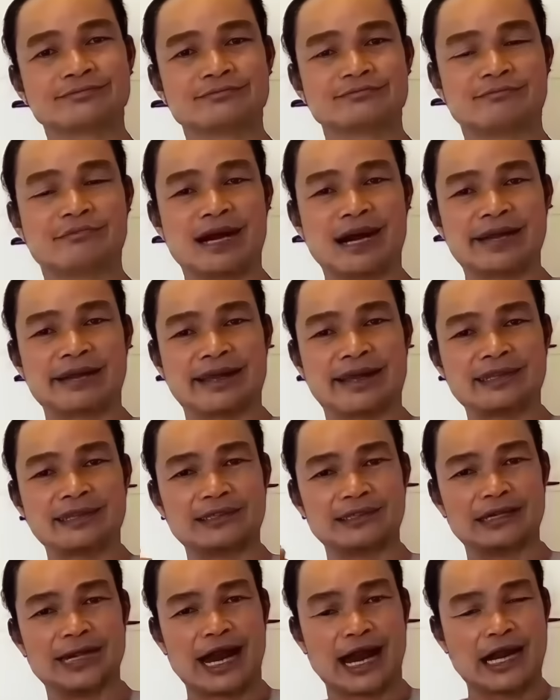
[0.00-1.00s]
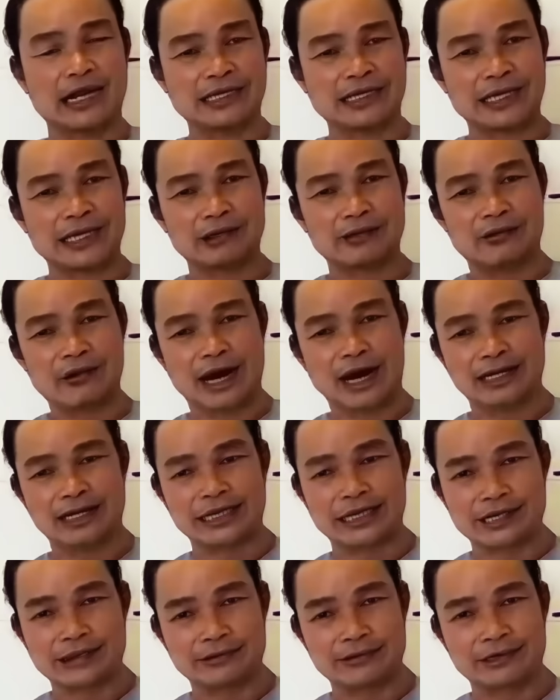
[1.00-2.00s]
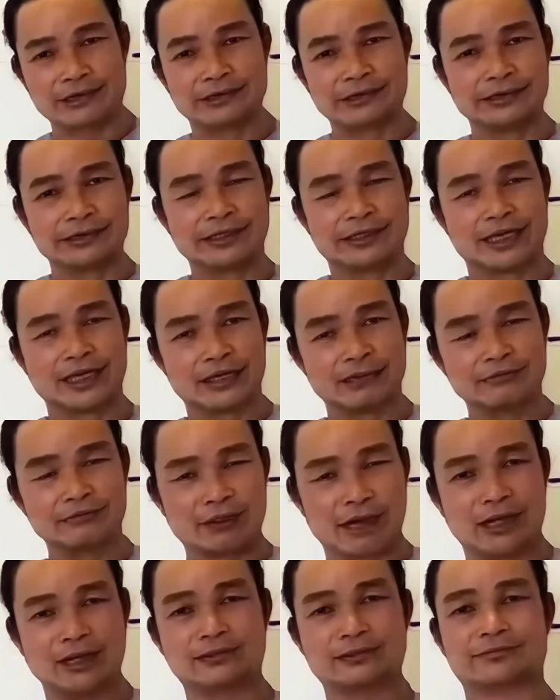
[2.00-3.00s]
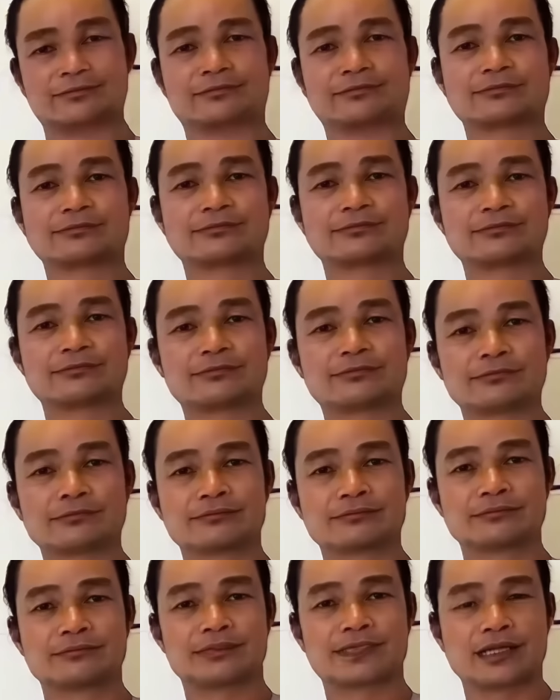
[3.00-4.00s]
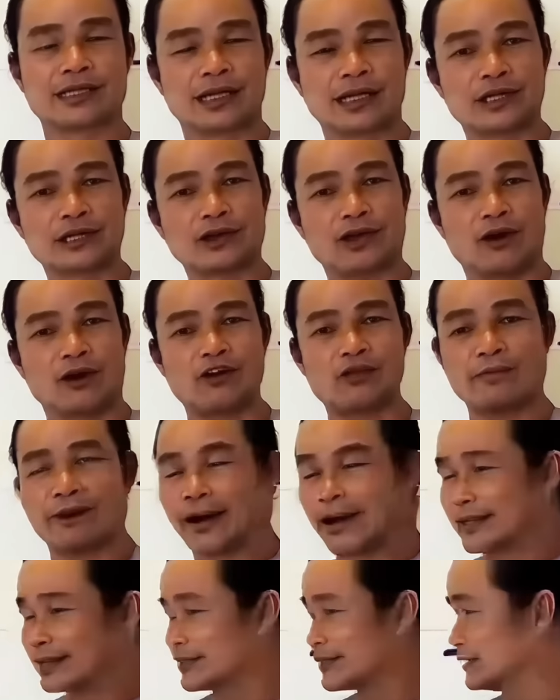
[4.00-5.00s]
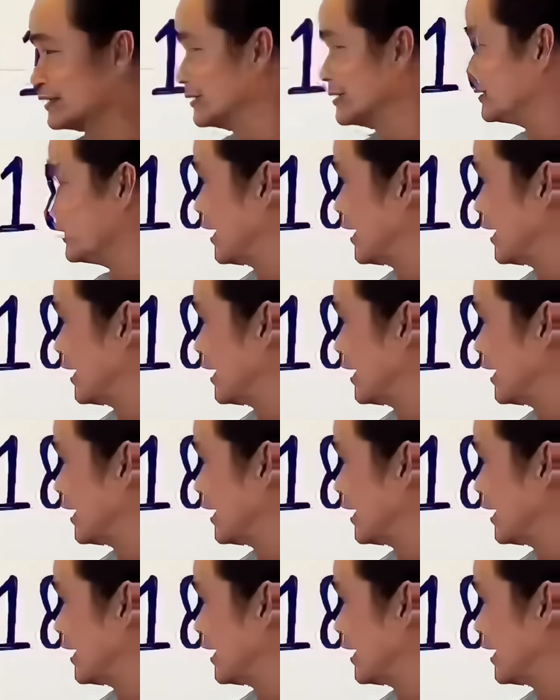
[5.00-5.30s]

mà dẫn được hàng triệu hàng triệu người kính mến cho nên cái chỗ mà sư